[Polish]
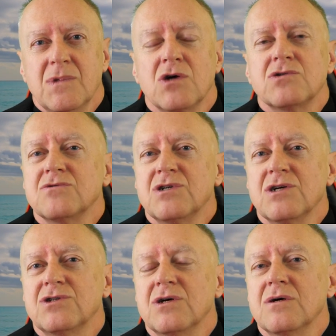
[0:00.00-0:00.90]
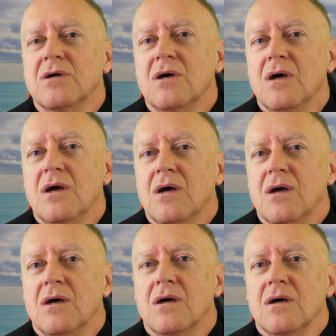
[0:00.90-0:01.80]
to są rzeczy
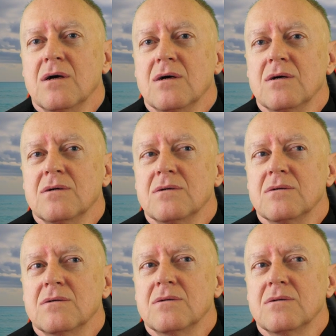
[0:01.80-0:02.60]
e,